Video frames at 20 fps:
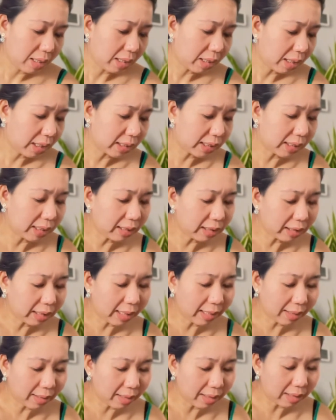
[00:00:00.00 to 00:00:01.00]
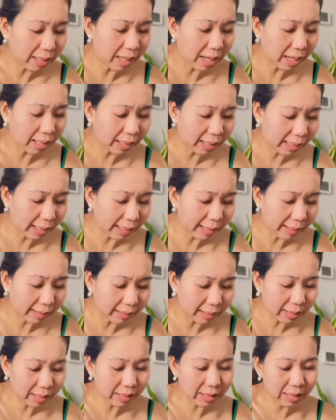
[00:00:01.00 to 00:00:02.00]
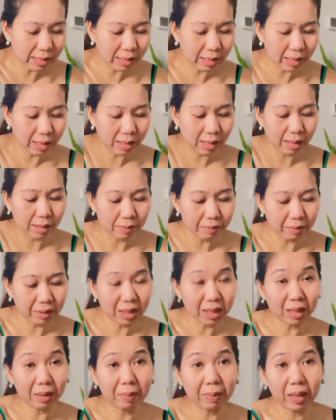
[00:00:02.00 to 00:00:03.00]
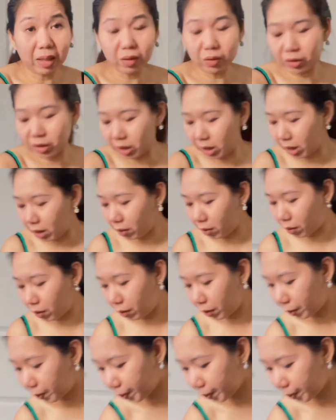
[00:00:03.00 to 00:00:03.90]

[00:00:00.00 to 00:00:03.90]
as in talaga lagi-lagi kasi trabaho din ako.